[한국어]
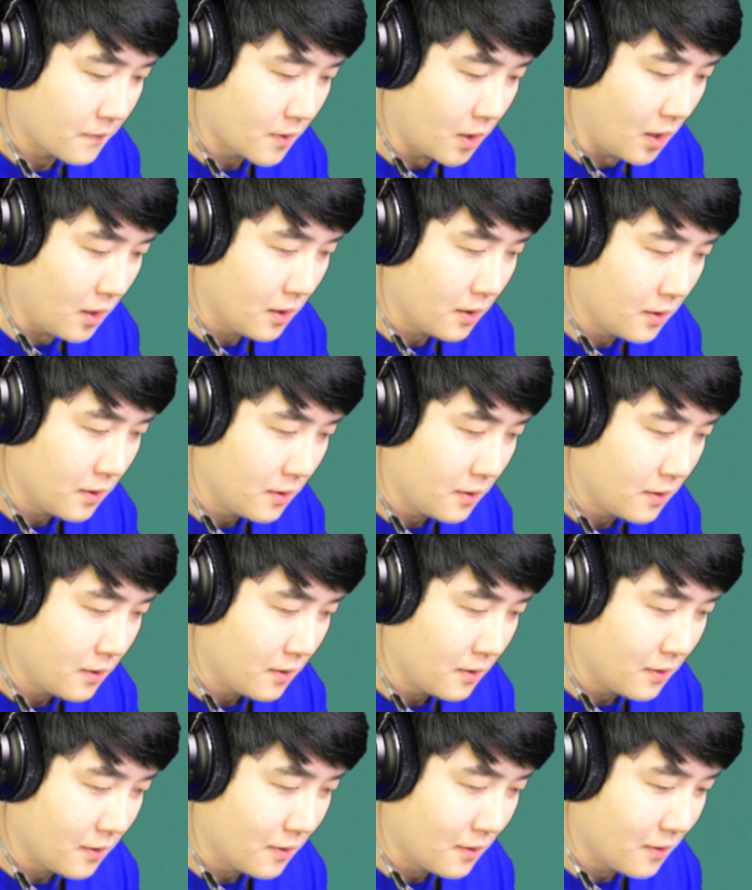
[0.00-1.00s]
야!
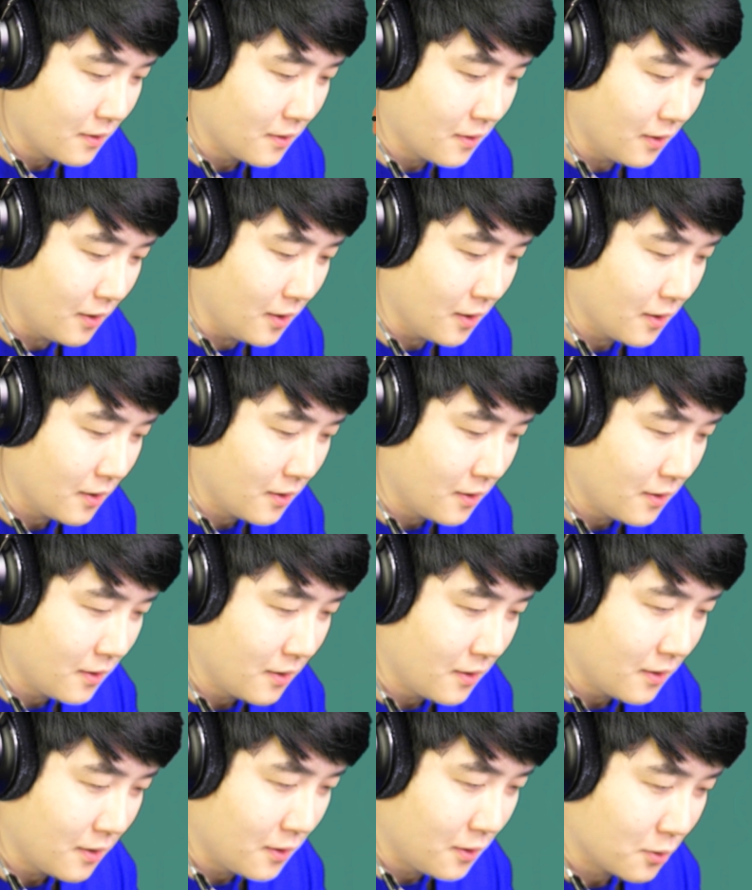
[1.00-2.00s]

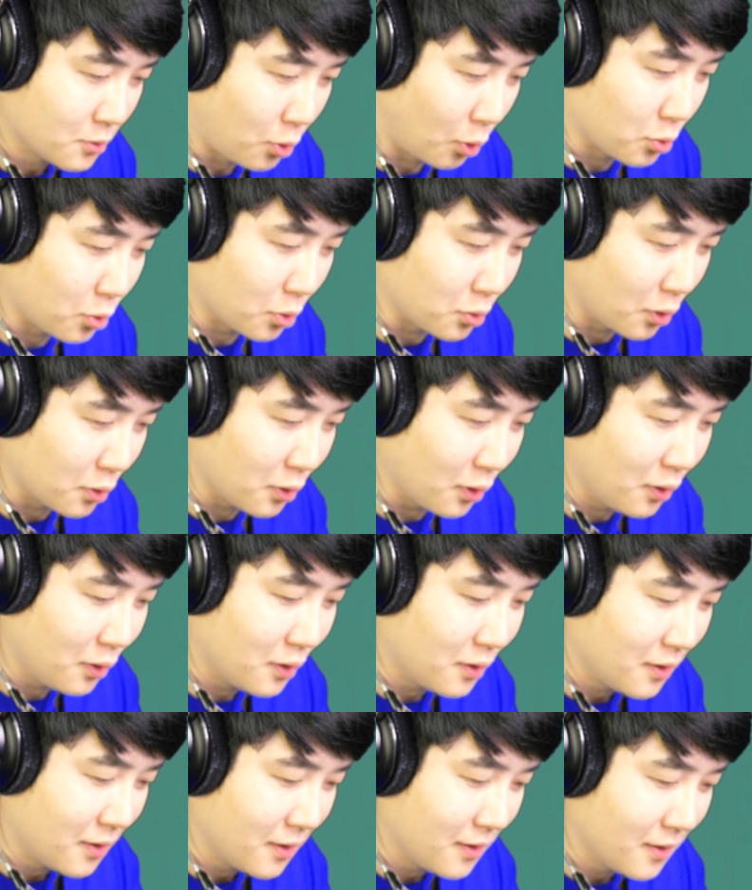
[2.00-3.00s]
어! 돌돌돌돌!
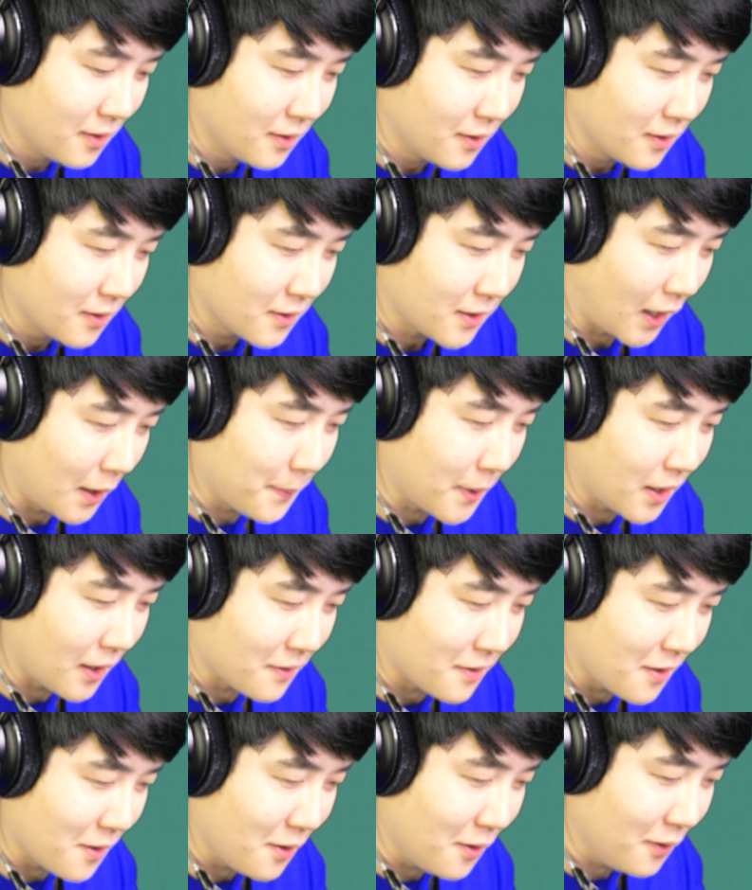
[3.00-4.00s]

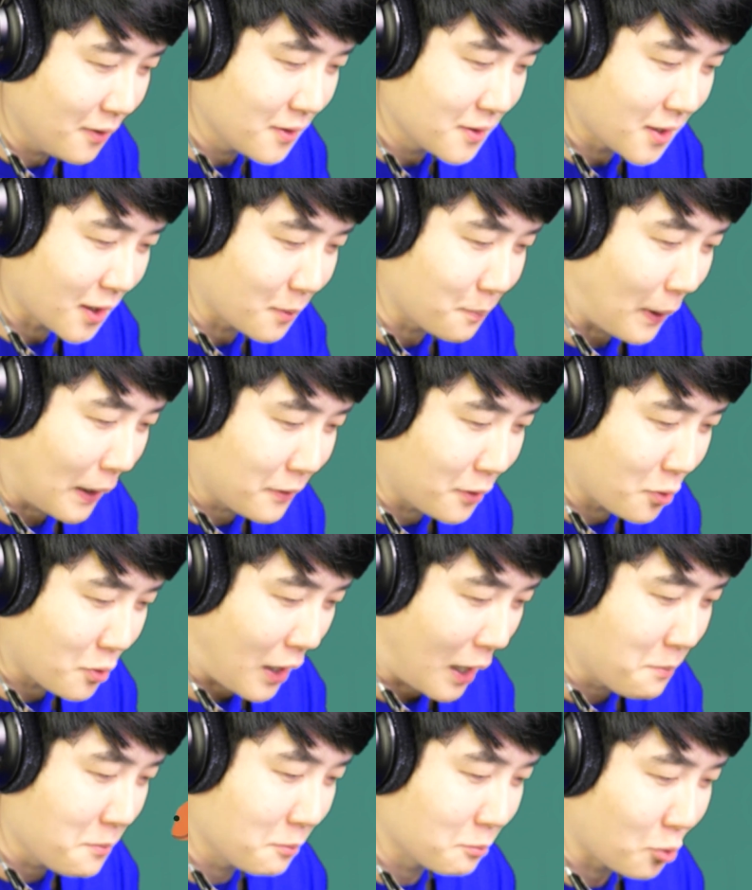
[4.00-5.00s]
살만하세요? 잠깐, 반대로
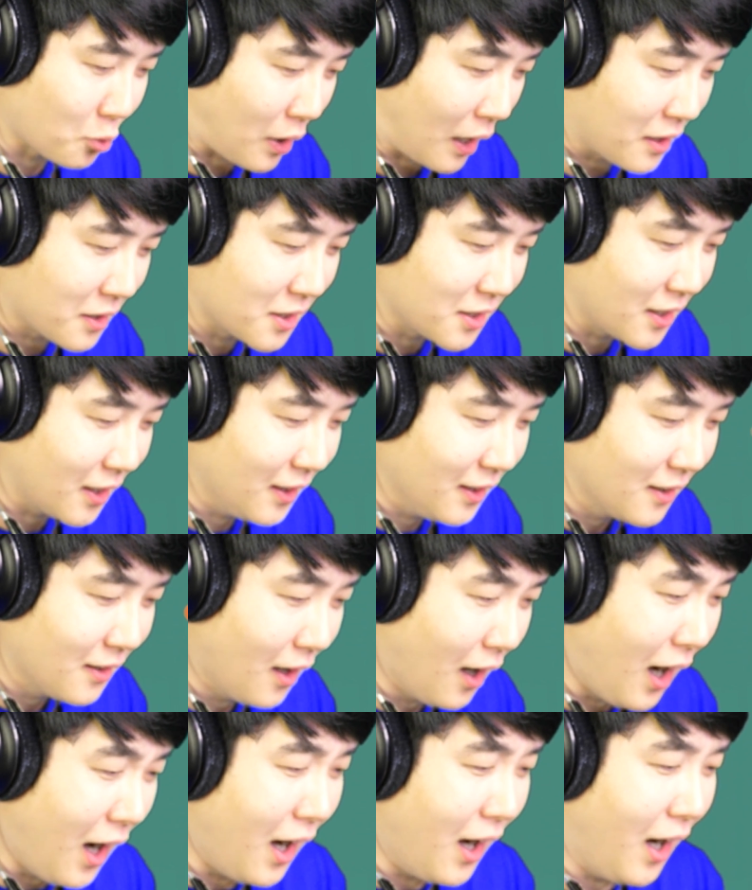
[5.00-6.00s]
감으면 또 감기나?
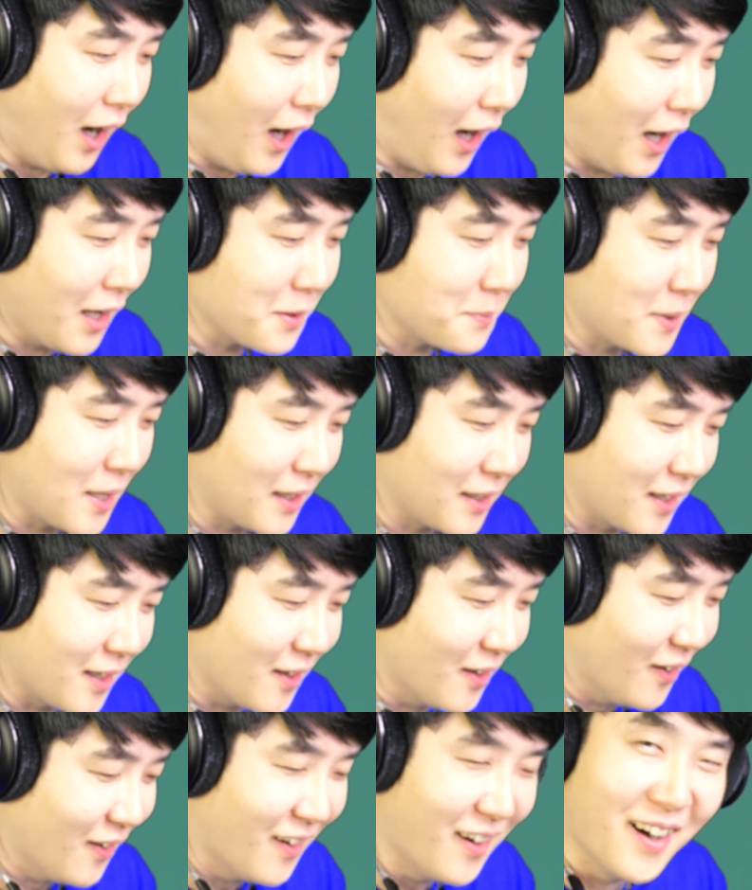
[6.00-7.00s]
아! 아이,
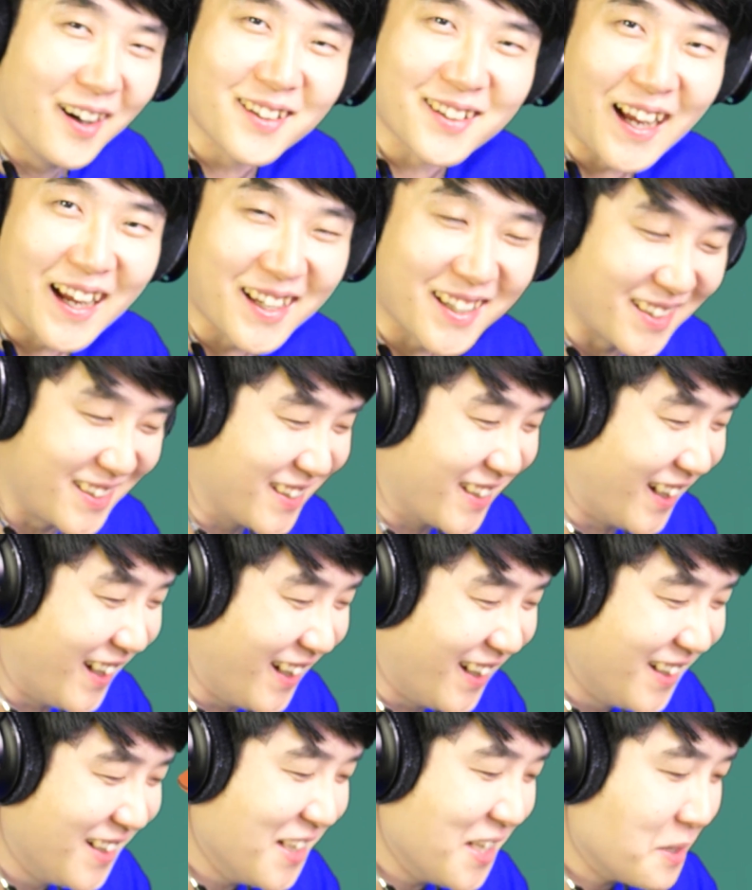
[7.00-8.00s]
미안해요. 감긴다.
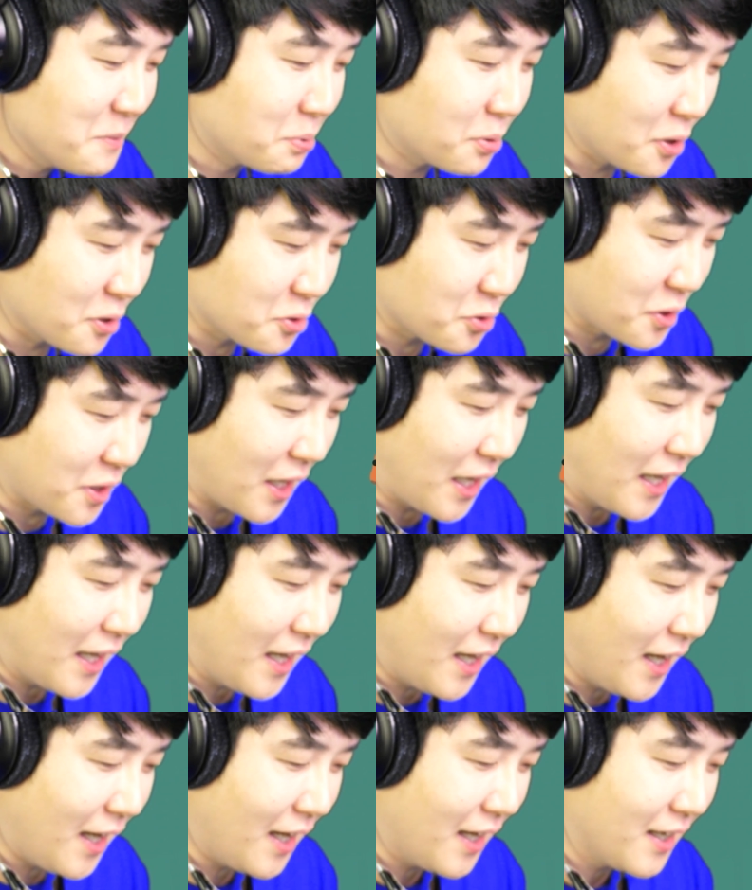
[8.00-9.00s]

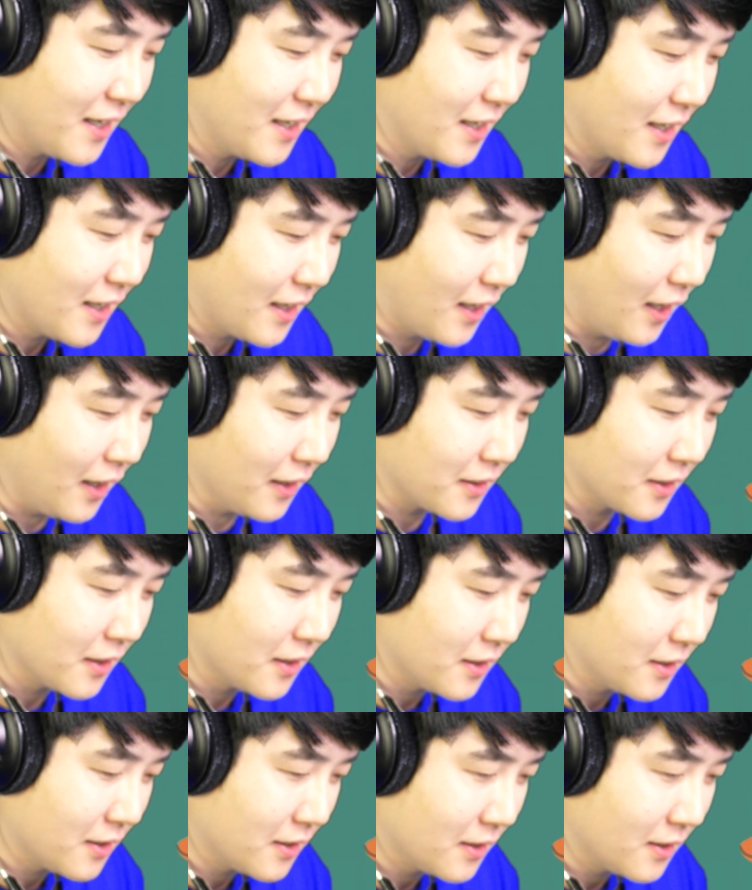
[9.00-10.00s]
풀어줄게. 핫!
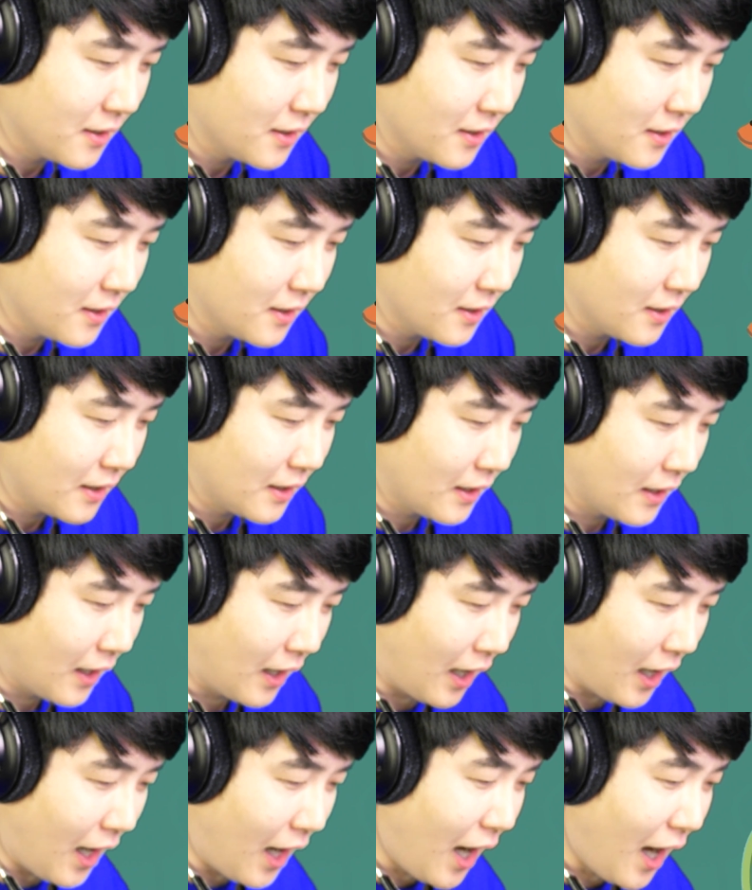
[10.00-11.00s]

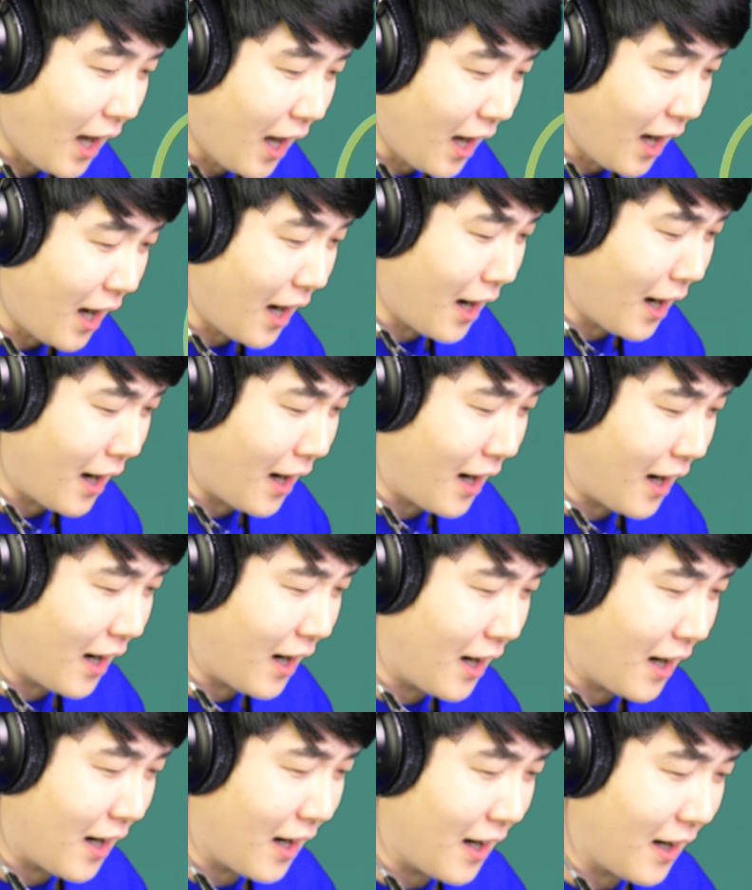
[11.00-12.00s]

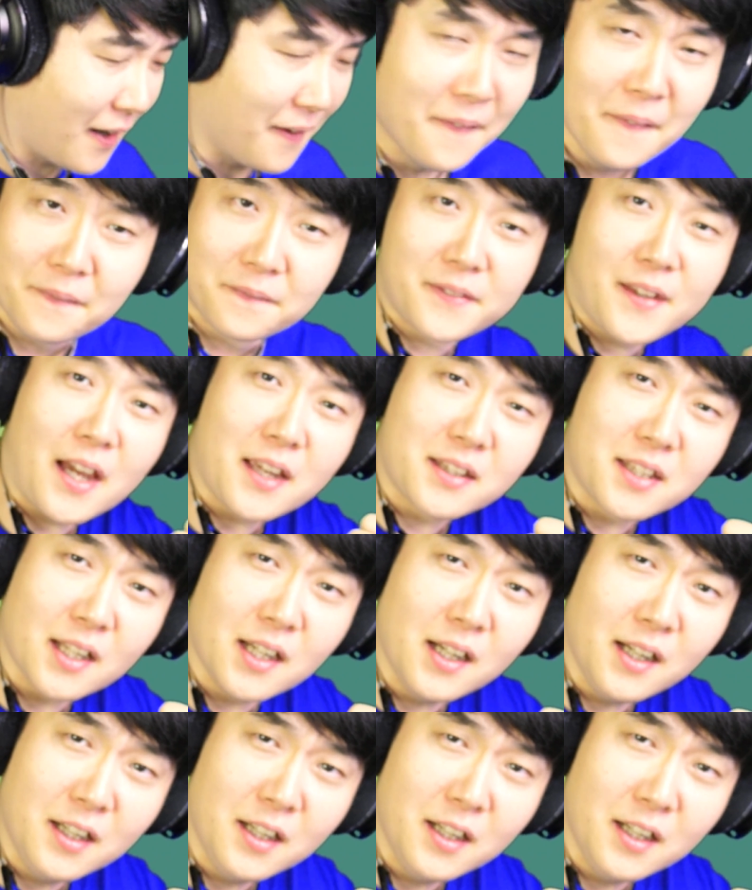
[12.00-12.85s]
아! 나이스!